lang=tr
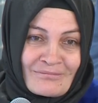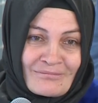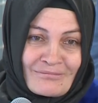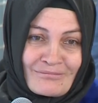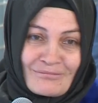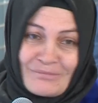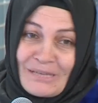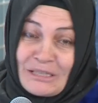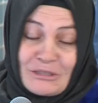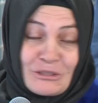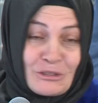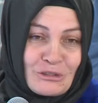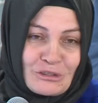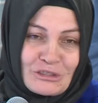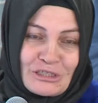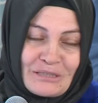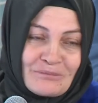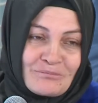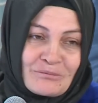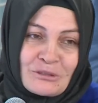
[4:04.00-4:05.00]
Ben
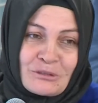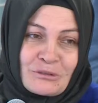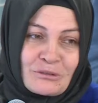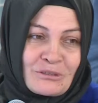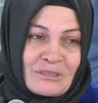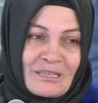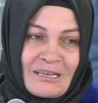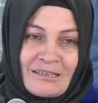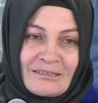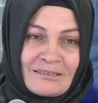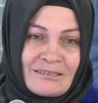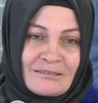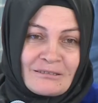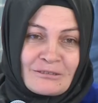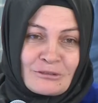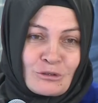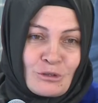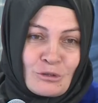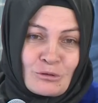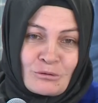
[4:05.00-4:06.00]
öleceğim diyordu. Yani
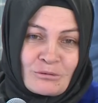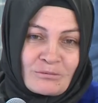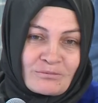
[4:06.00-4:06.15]
çok